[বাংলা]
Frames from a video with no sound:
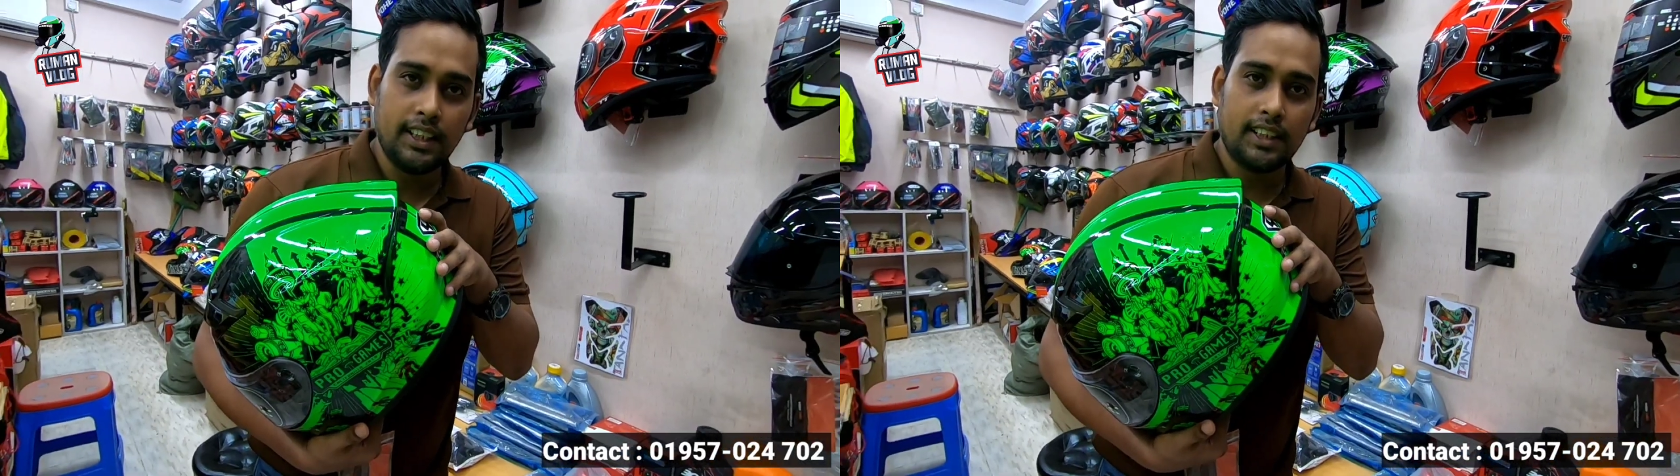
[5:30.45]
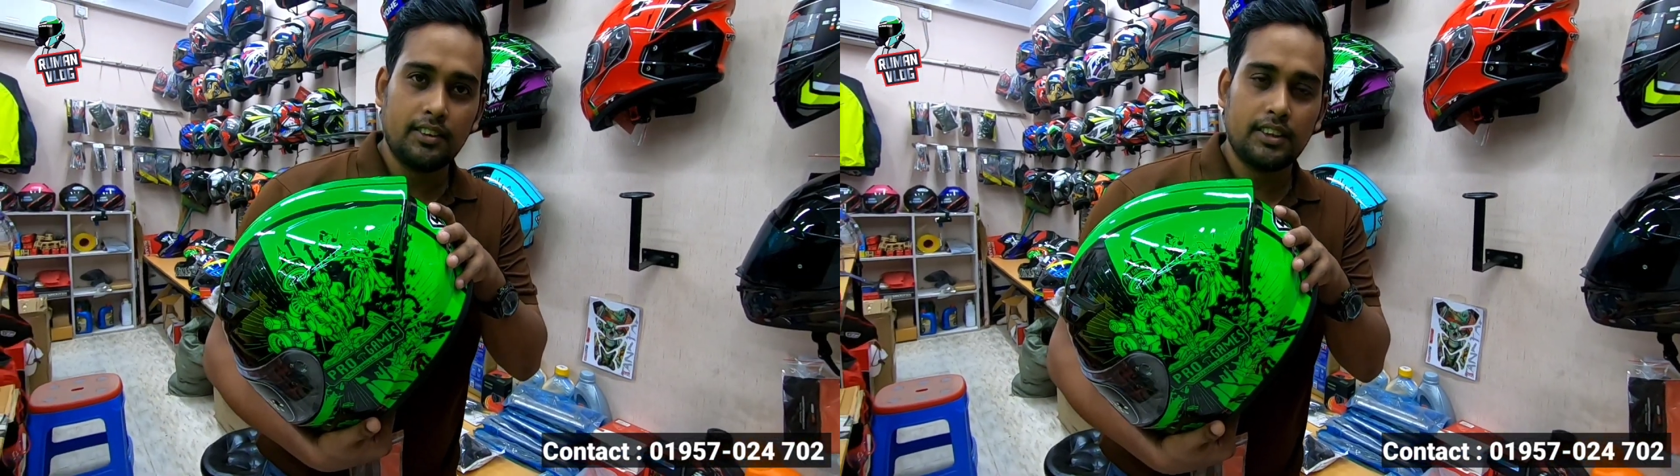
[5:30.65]

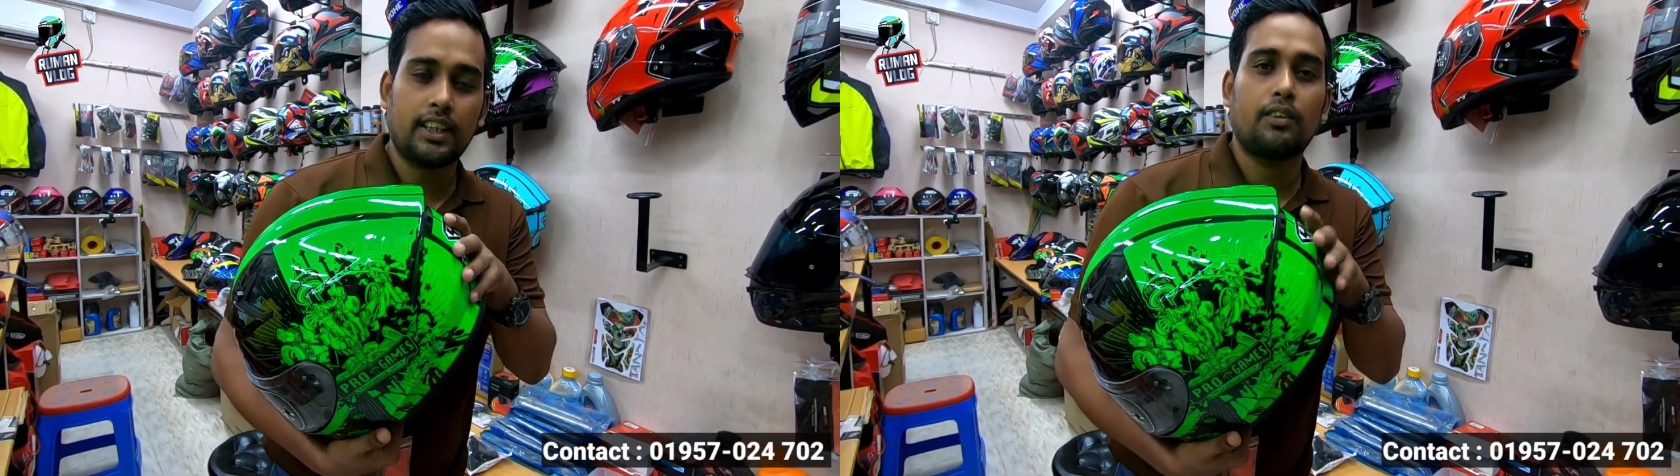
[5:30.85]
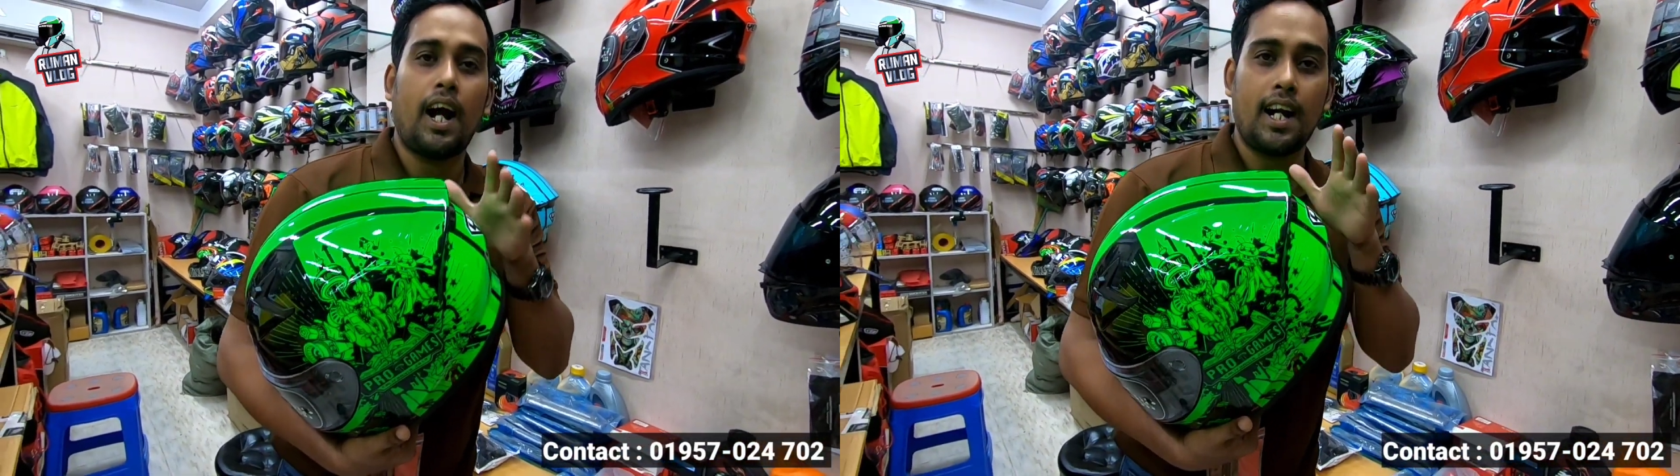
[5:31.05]
এটা হচ্ছে
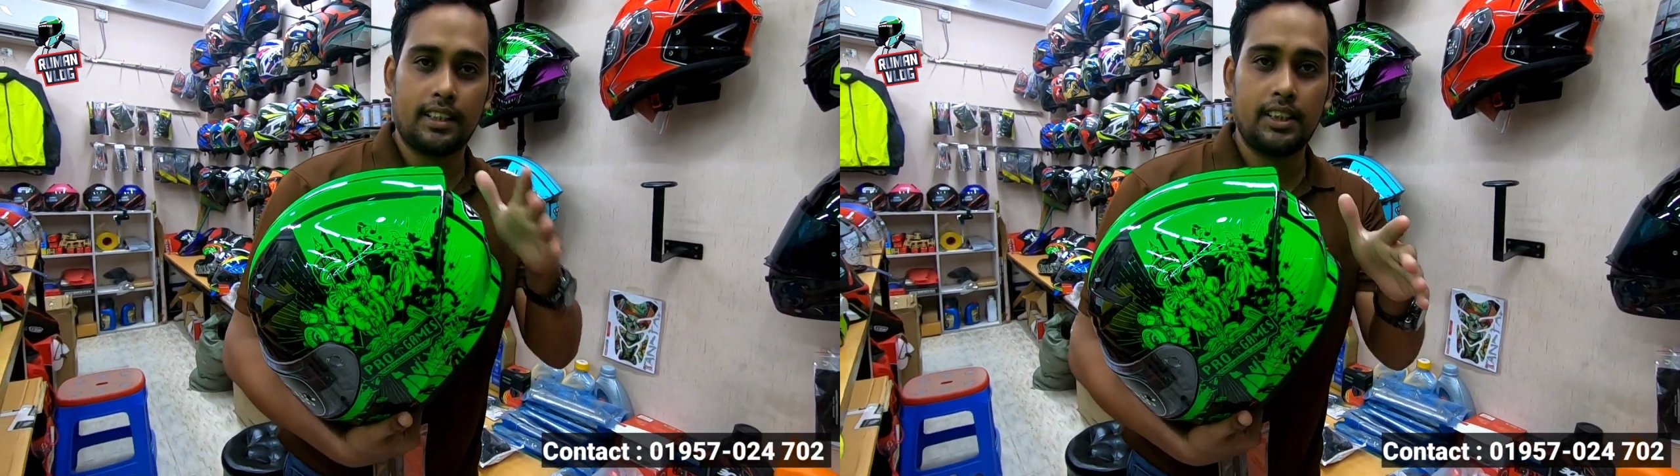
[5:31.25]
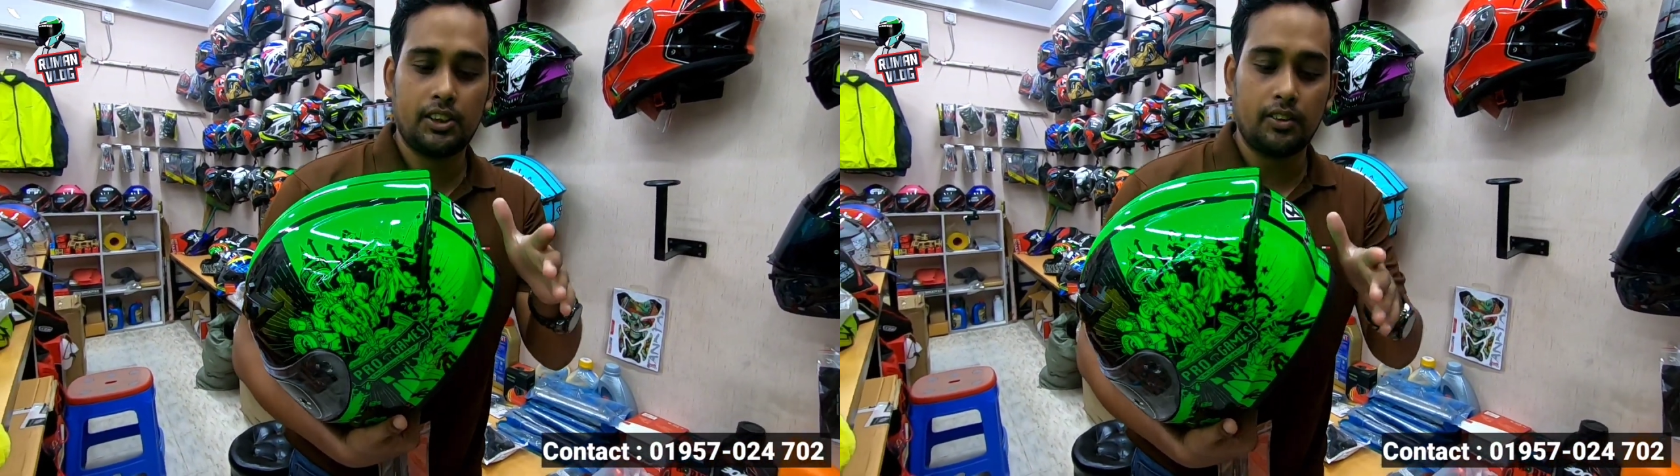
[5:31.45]
এখন
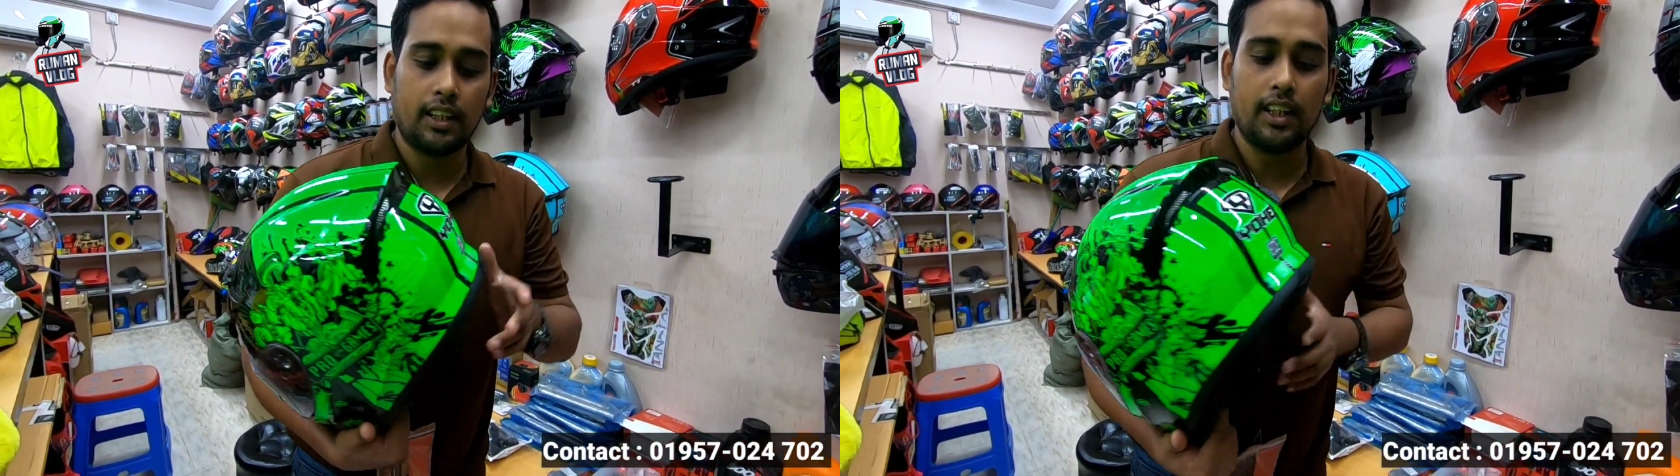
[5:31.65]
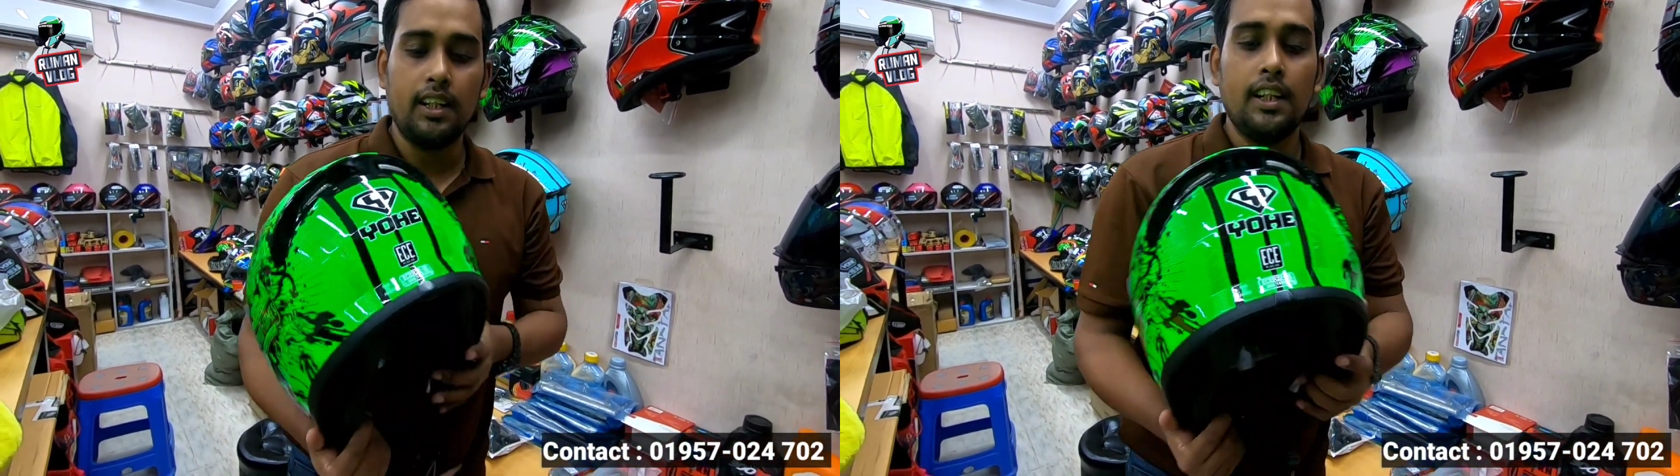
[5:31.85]
আটত্রিশশো
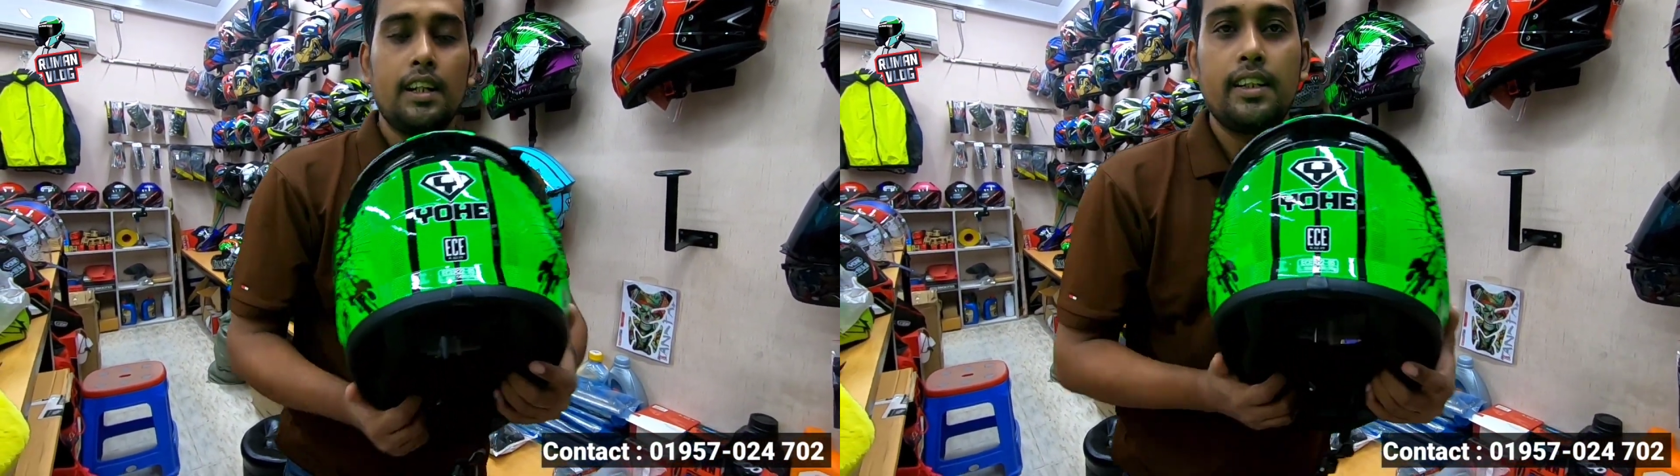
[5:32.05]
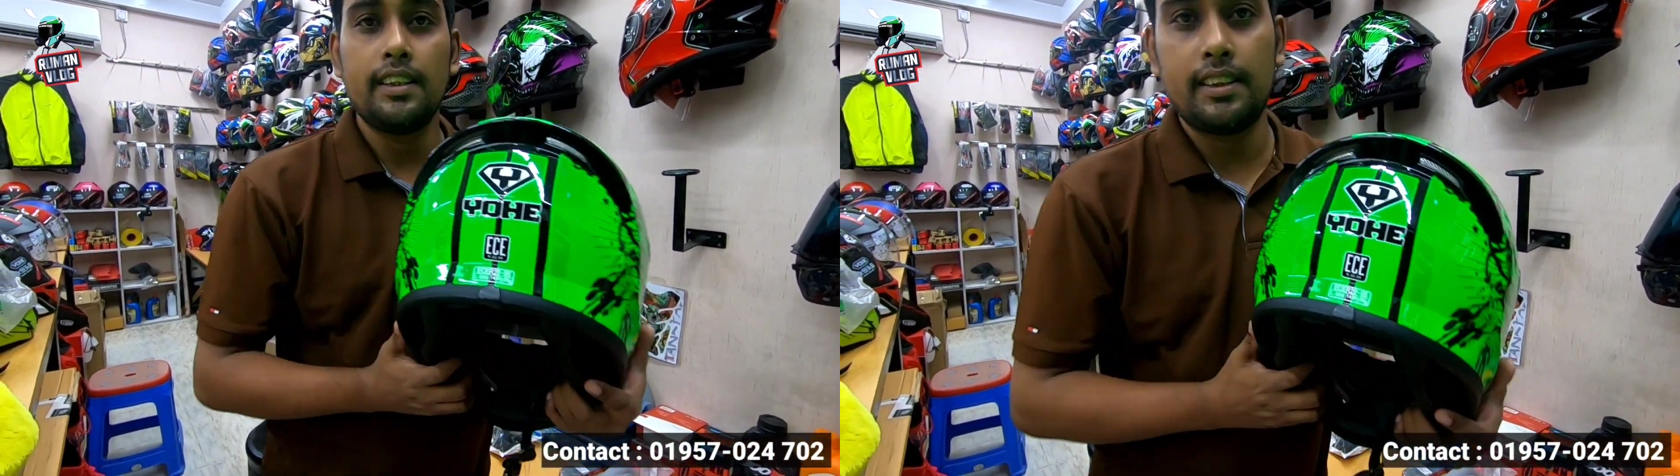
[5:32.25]
টাকা
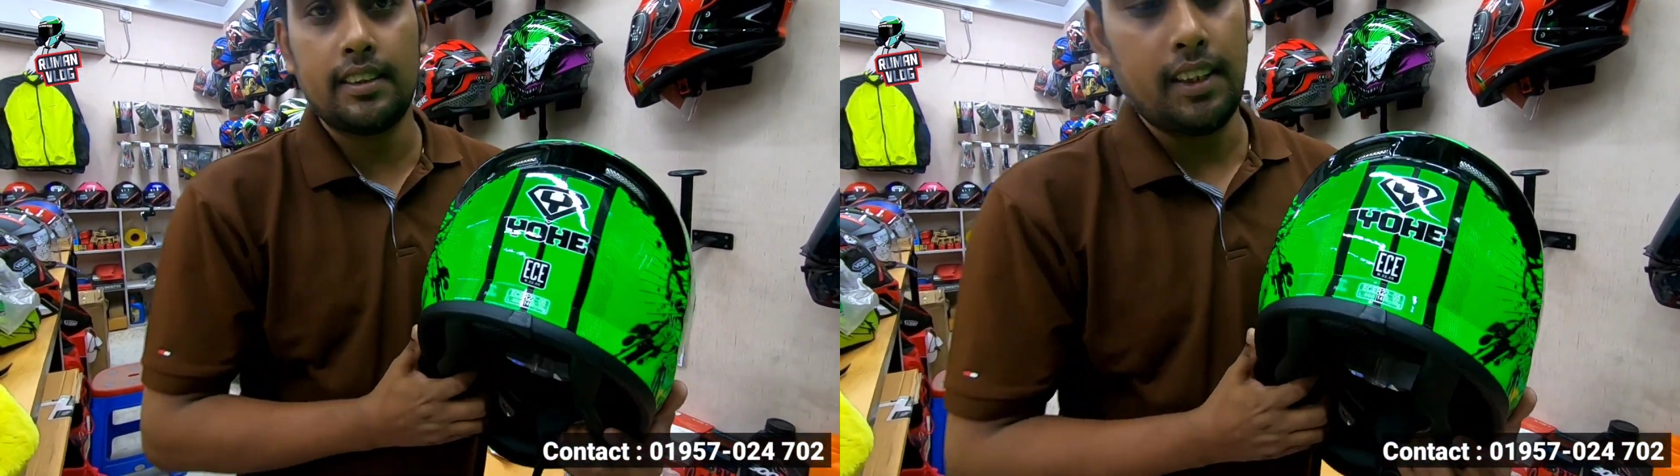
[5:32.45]
ইসি e